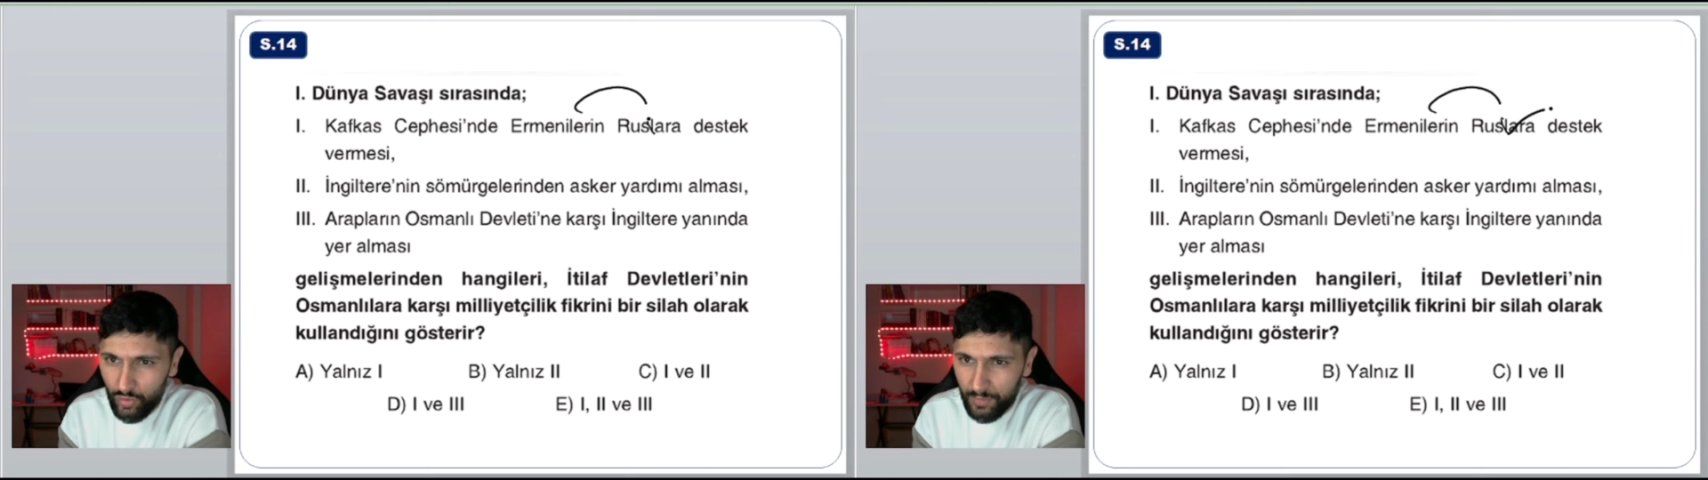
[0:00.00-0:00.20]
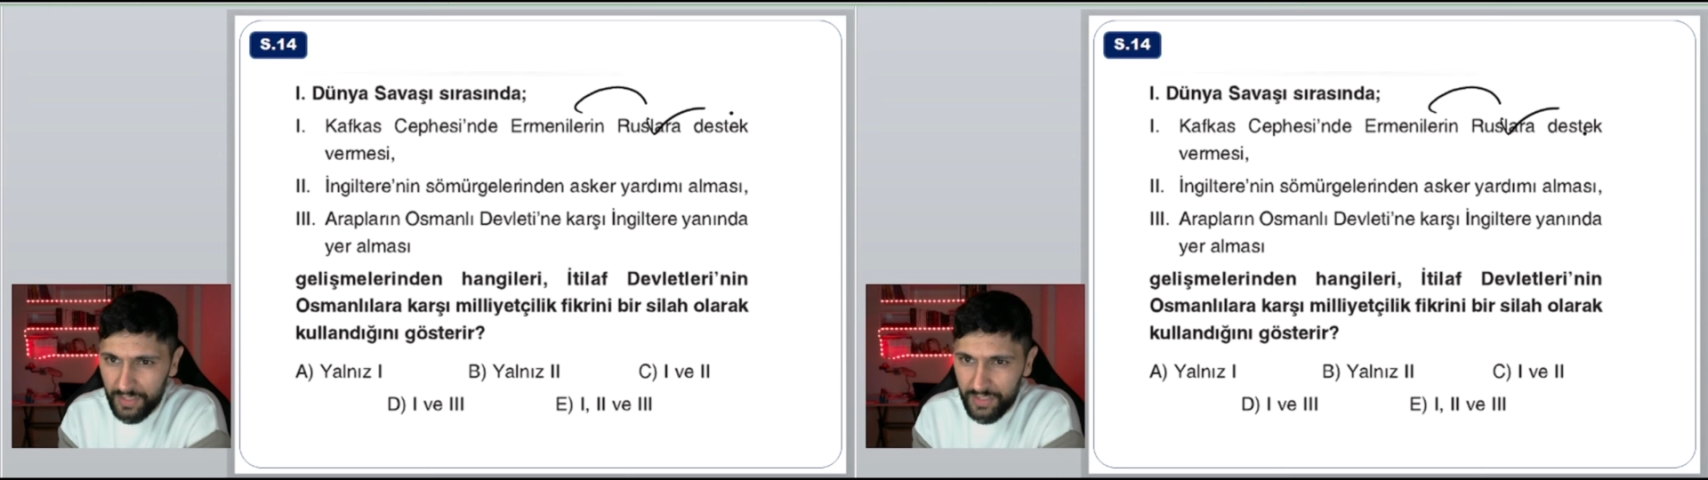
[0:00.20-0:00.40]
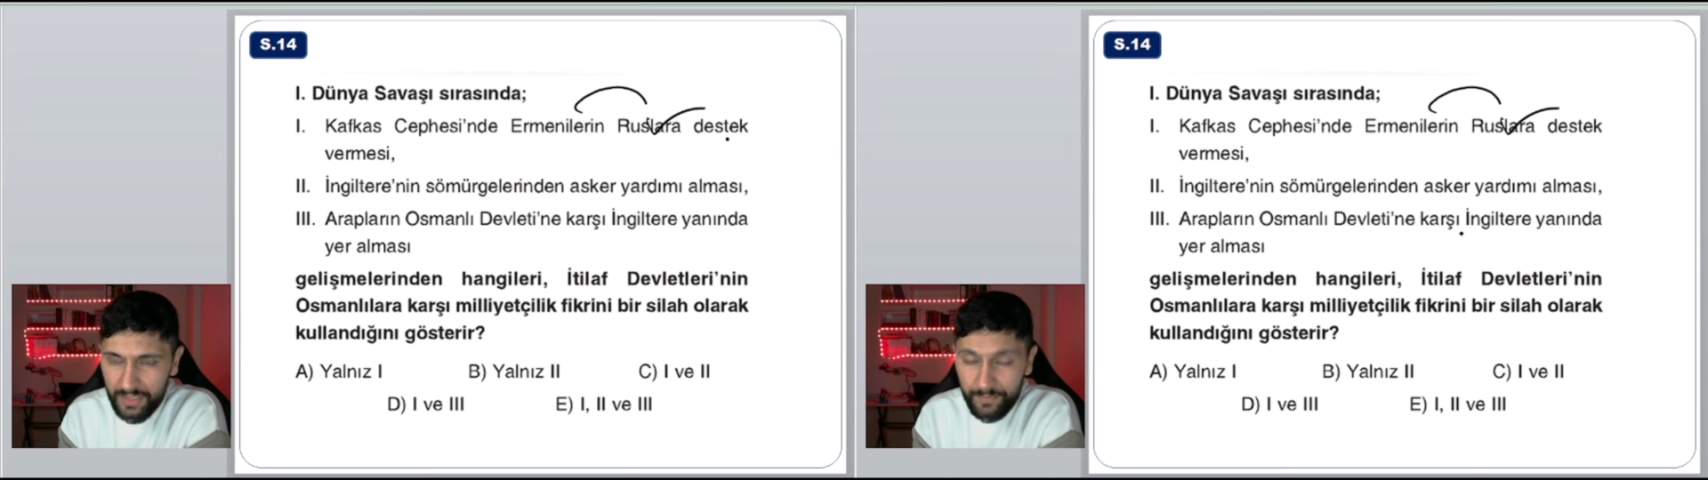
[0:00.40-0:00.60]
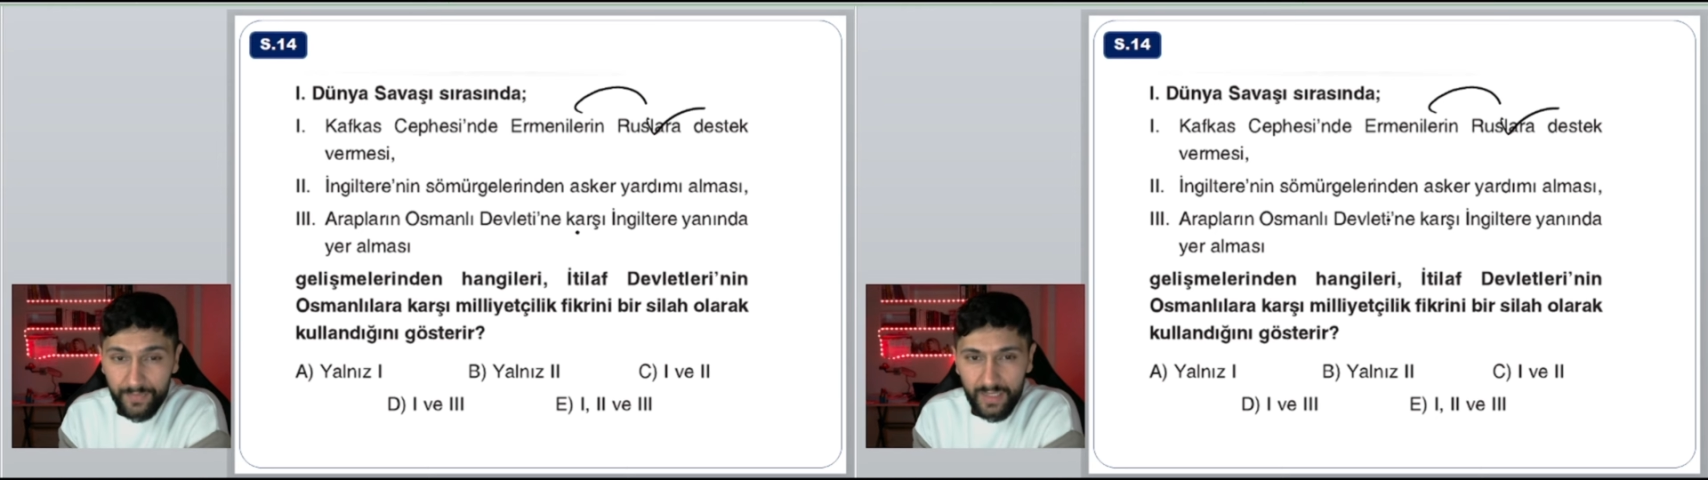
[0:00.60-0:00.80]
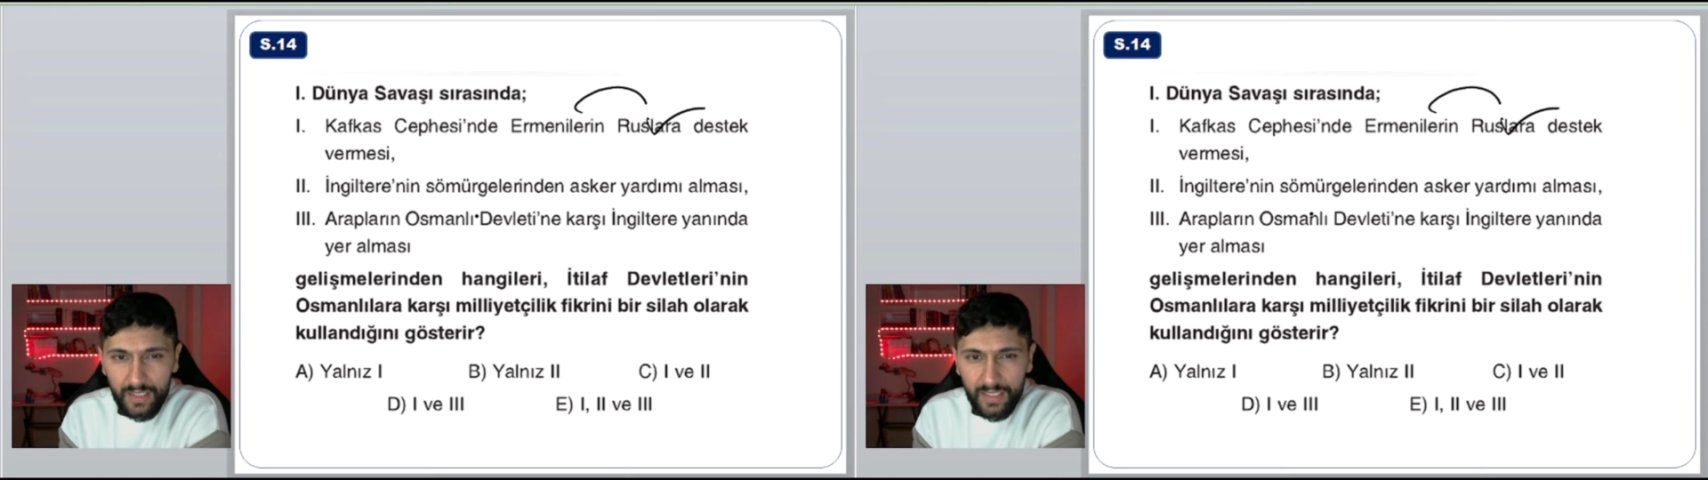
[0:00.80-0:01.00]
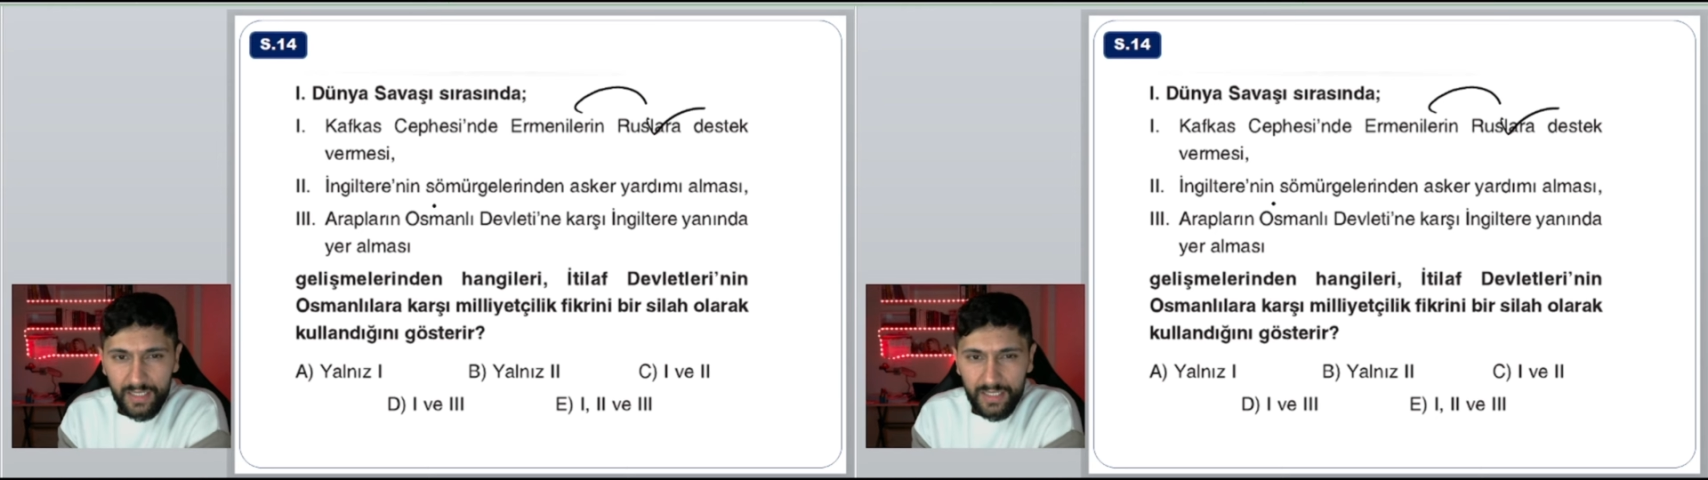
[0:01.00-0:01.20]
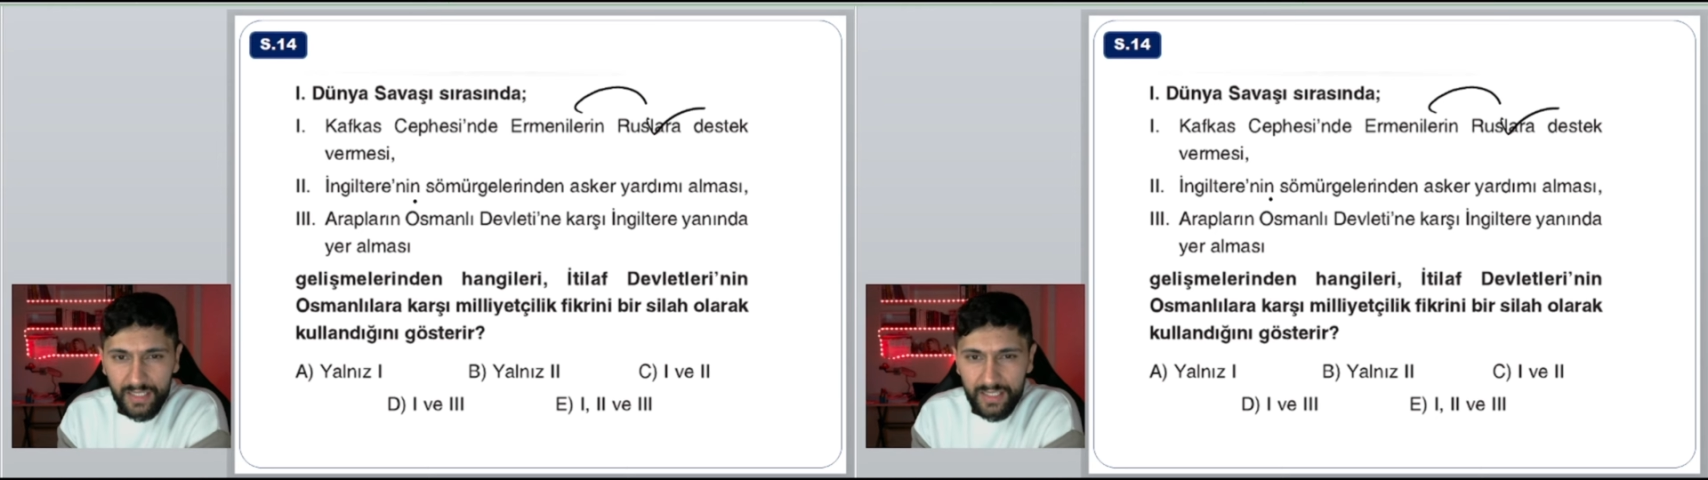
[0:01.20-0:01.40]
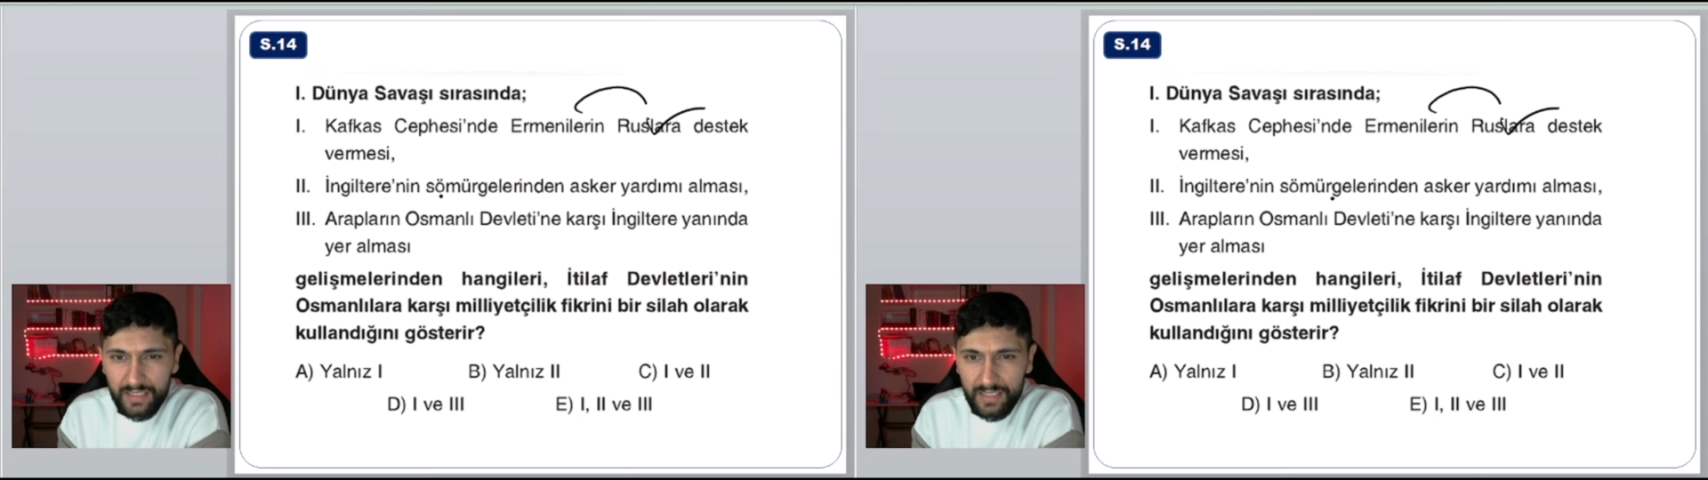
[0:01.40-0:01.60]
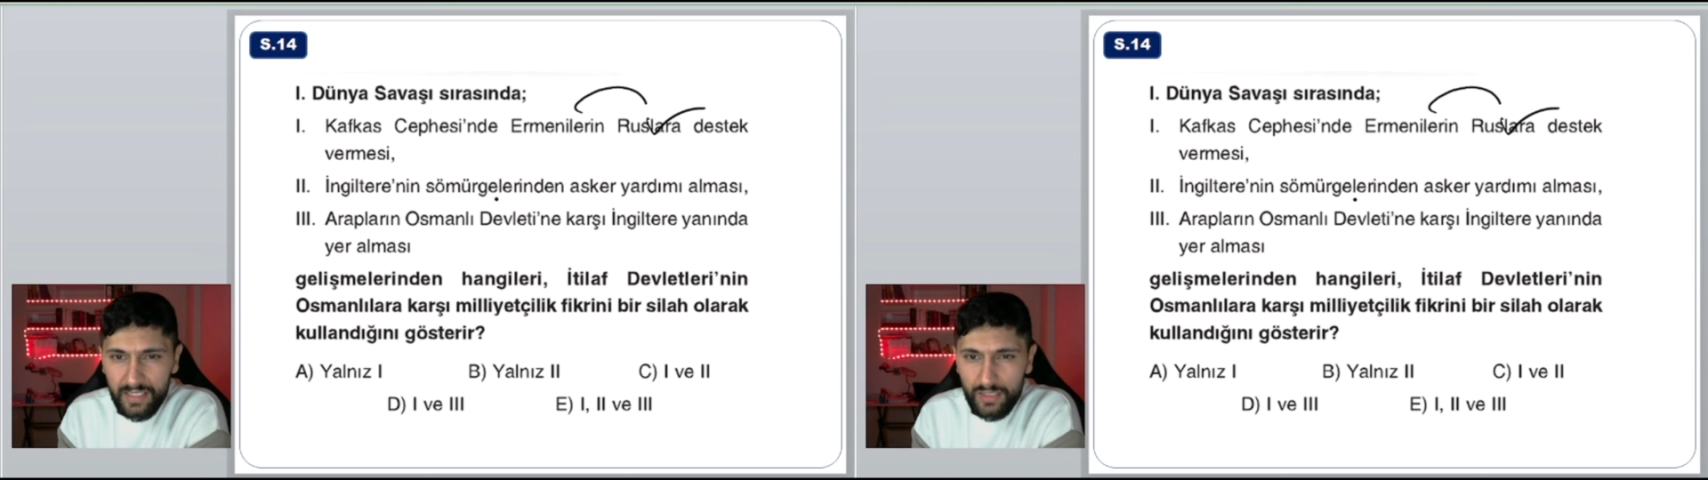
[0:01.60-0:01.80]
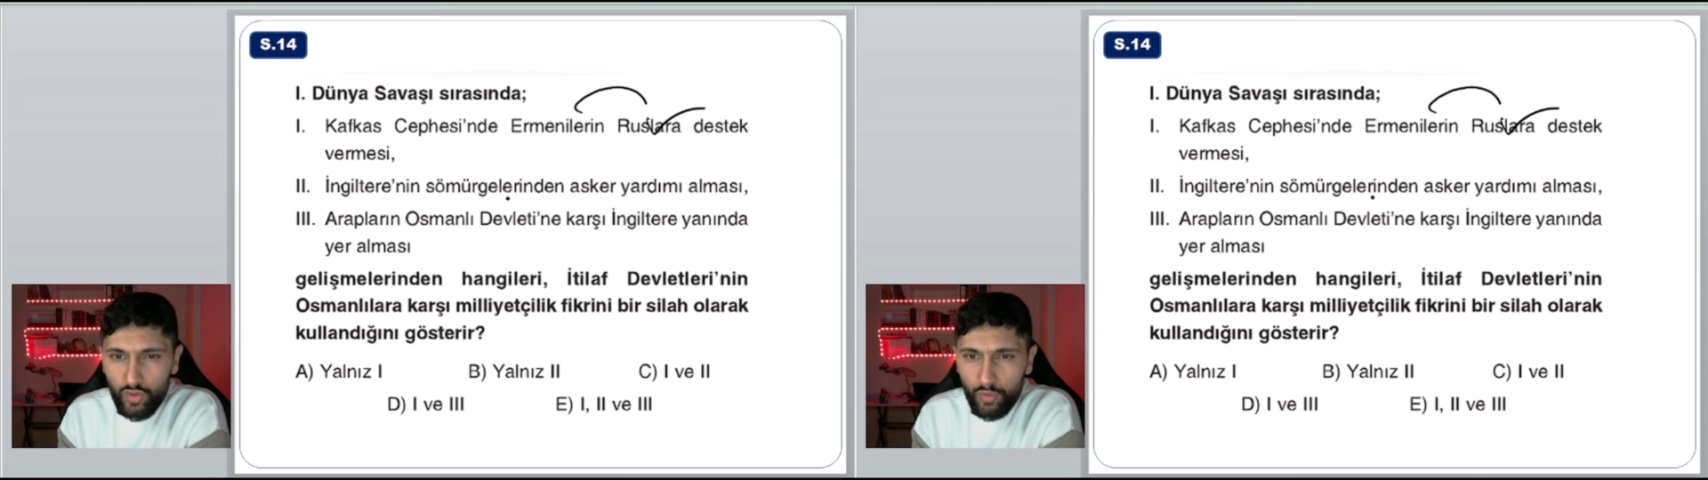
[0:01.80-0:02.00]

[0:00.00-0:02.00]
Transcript: kurmak için. İngiltere'nin